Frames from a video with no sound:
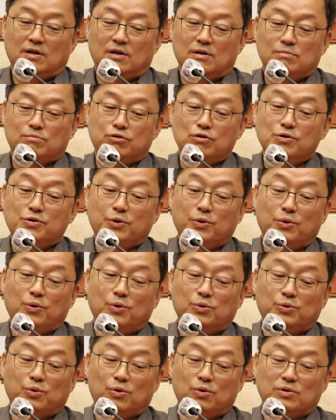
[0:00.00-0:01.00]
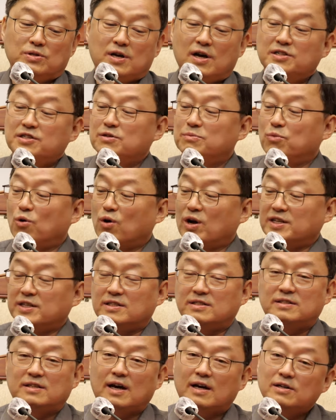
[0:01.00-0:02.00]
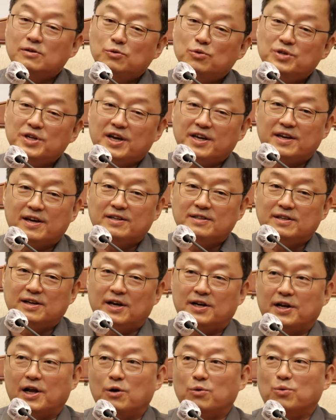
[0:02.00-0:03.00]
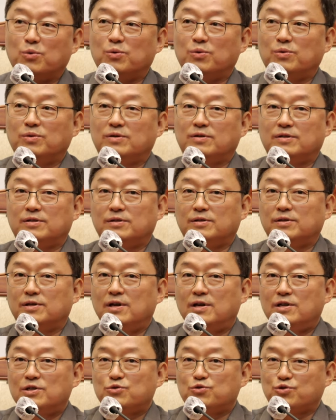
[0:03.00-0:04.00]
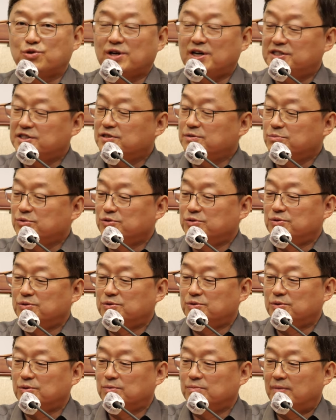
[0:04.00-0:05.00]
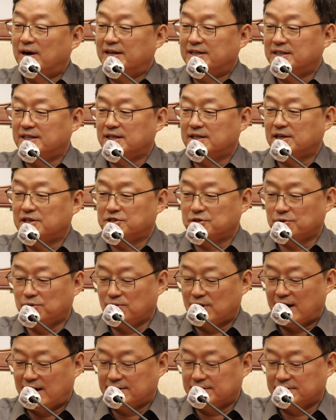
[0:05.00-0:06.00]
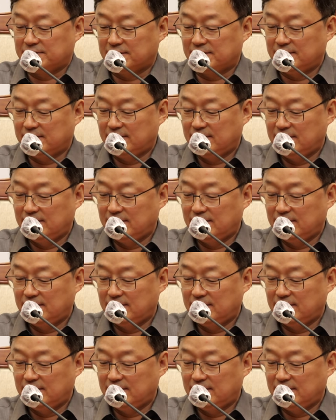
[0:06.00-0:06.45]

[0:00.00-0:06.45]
불교도 사실 뭐가 있다고 얘기한다라고 주장하시는 분들도 많이 계신 걸로 아는데,